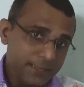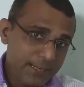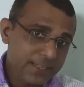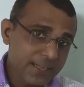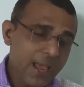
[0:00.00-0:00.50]

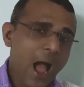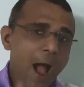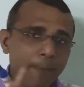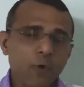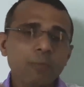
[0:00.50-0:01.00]
जिससे
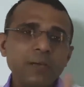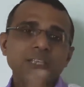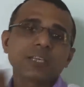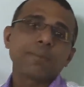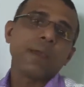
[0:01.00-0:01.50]
आपको
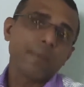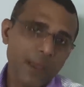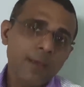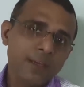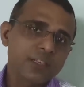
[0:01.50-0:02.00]
बेसिक पे
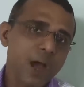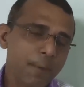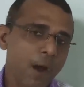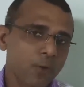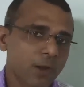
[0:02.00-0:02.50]
में
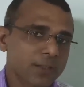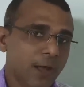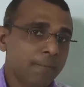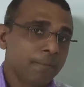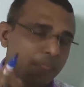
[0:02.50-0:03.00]
इजाफा होना
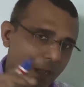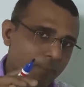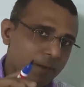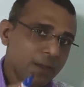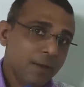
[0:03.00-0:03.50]
था
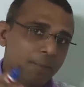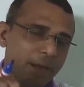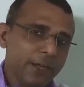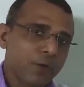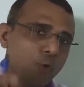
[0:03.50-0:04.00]
अब
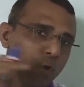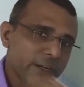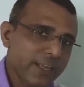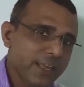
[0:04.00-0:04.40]
मान्य कोर्ट